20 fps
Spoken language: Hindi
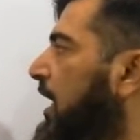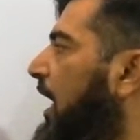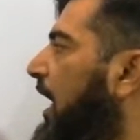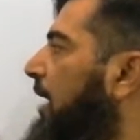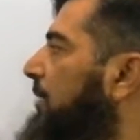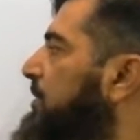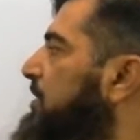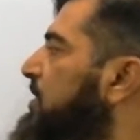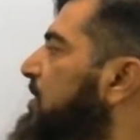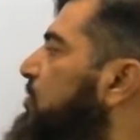
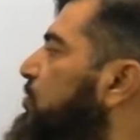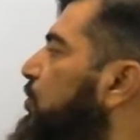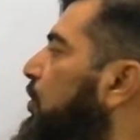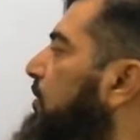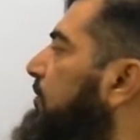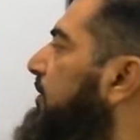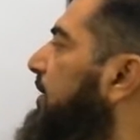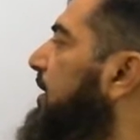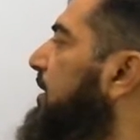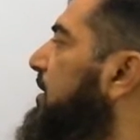अब इसे
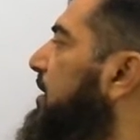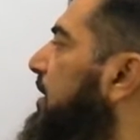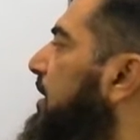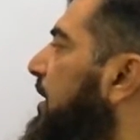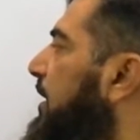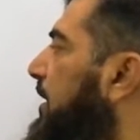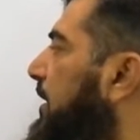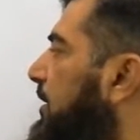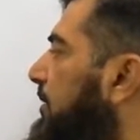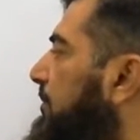सॉल्व करते
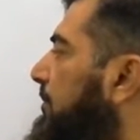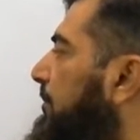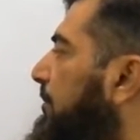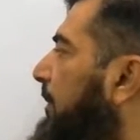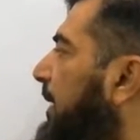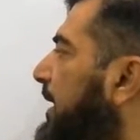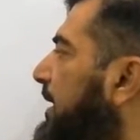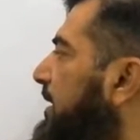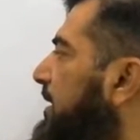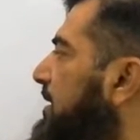हैं
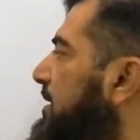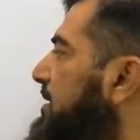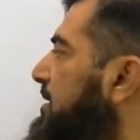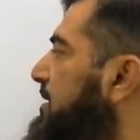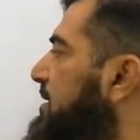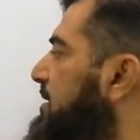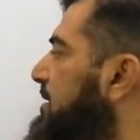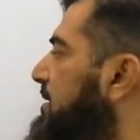माइनस